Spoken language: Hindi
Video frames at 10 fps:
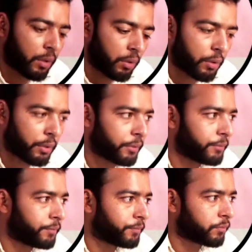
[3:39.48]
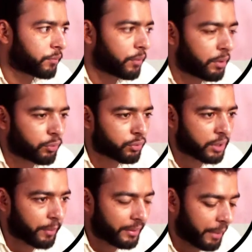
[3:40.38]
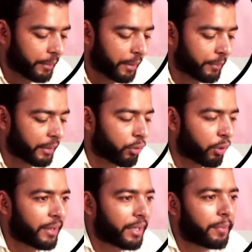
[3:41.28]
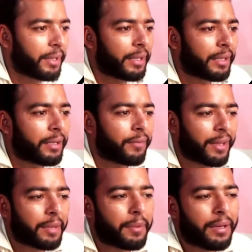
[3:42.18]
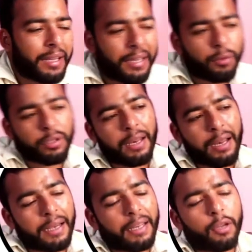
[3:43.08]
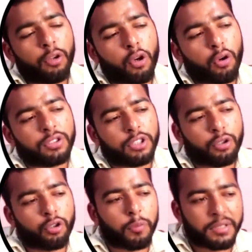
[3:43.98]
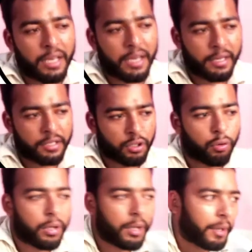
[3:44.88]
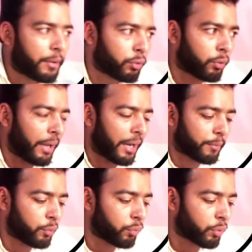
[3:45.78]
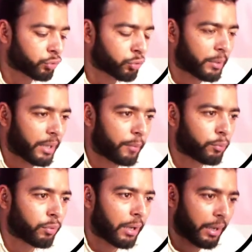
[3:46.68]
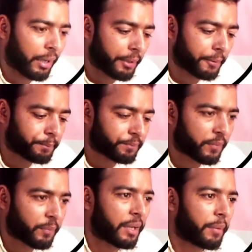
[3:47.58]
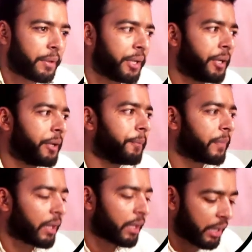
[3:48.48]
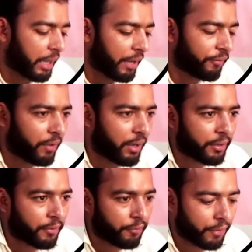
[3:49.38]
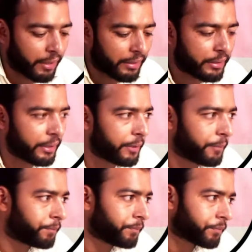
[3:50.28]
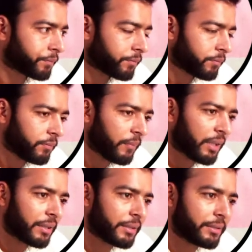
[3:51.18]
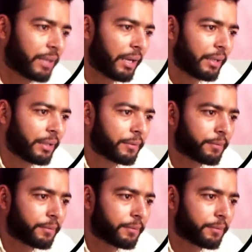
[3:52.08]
और उसके बाद यहाँ पे हम एक और वेरिएबल लेंगे वेरिएबल ले लो या लेट ले लो या कॉन्स्टेंट जो मर्जी लेना चाहो तो लेट में लूँगा उसको मैं नाम लूँगा आर मतलब रीड एफ आर फाइल रीड रिजल्ट